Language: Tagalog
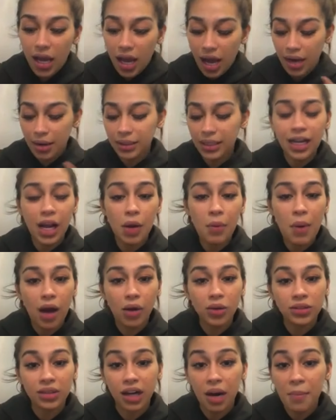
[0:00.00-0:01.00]
Ang
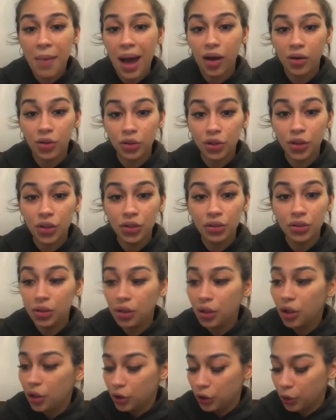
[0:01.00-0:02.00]
nagawa kong trabaho doon,
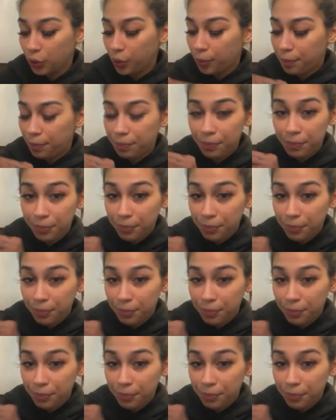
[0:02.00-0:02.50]
yung